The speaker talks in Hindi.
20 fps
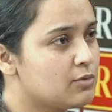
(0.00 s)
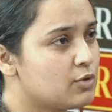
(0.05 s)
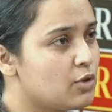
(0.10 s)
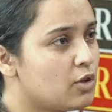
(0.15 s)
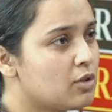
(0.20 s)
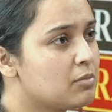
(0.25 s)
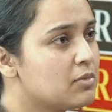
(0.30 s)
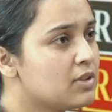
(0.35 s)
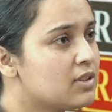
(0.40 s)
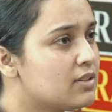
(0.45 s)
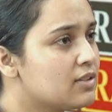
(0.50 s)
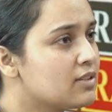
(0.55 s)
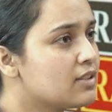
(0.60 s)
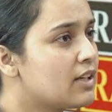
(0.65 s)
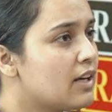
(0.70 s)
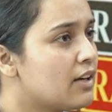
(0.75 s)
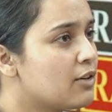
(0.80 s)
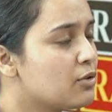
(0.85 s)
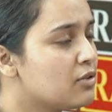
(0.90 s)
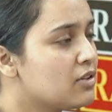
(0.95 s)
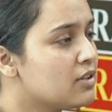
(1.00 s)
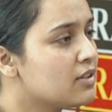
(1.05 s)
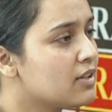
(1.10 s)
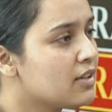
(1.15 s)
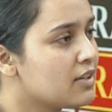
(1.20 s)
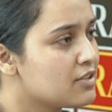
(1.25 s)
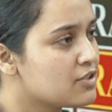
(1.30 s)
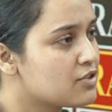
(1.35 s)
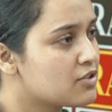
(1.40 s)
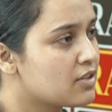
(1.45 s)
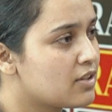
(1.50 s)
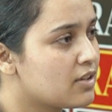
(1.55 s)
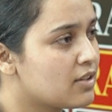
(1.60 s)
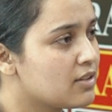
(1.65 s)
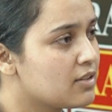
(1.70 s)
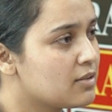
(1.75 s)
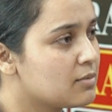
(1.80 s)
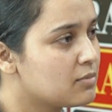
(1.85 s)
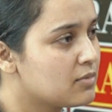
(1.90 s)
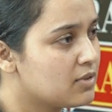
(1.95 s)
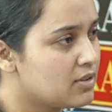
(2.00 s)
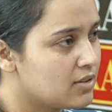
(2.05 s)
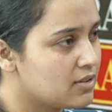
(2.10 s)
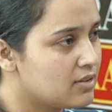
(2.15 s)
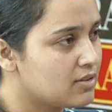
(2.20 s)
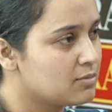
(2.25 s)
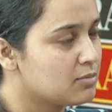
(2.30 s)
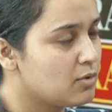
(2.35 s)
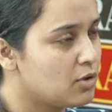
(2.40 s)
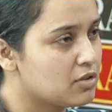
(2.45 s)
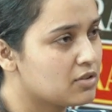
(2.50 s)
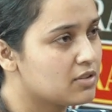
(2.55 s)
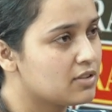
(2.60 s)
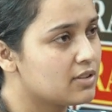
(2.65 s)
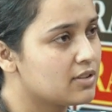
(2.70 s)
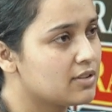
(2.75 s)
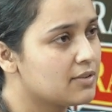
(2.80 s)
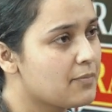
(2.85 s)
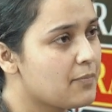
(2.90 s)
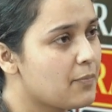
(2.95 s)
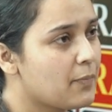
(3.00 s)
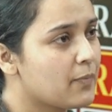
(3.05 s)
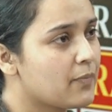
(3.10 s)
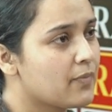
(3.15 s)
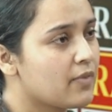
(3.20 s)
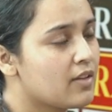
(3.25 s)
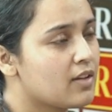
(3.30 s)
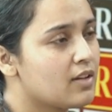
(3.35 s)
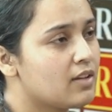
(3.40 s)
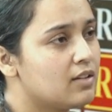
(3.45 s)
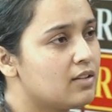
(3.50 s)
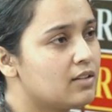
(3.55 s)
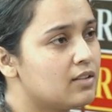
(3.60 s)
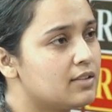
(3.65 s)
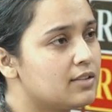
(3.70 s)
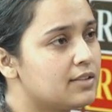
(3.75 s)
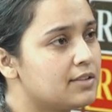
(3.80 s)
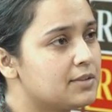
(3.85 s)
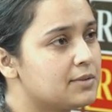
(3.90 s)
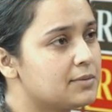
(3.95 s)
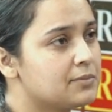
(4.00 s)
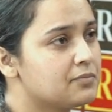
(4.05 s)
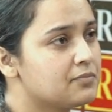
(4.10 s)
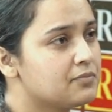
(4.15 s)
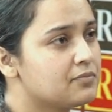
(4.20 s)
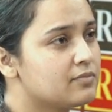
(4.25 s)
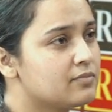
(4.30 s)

जॉन मिल्टन कैरोलियन एज के ऑथर um, हैं um,